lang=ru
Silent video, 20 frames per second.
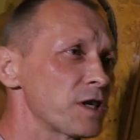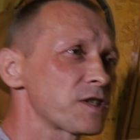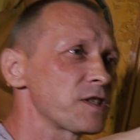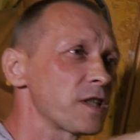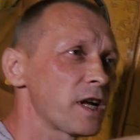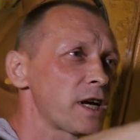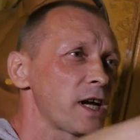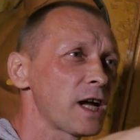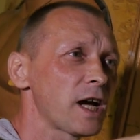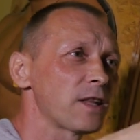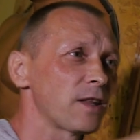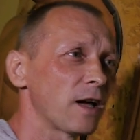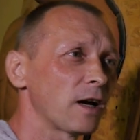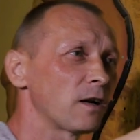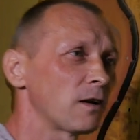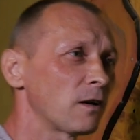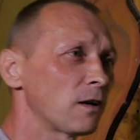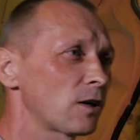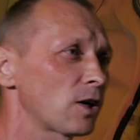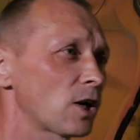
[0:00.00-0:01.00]
снаряда,
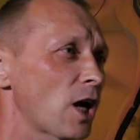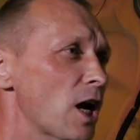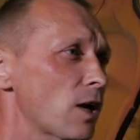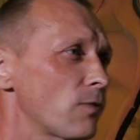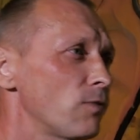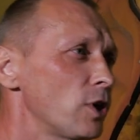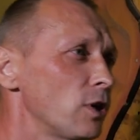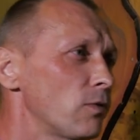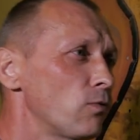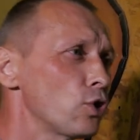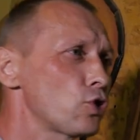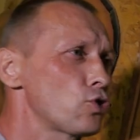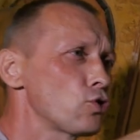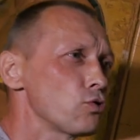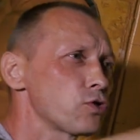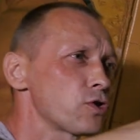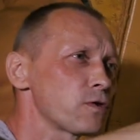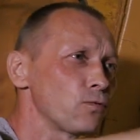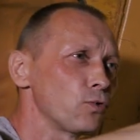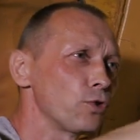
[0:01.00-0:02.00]
как вы его
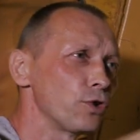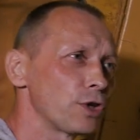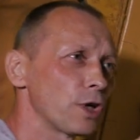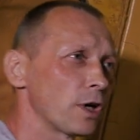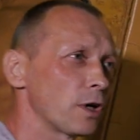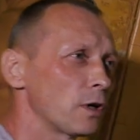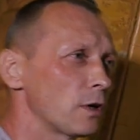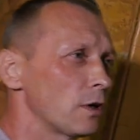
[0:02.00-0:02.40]
чувствуете.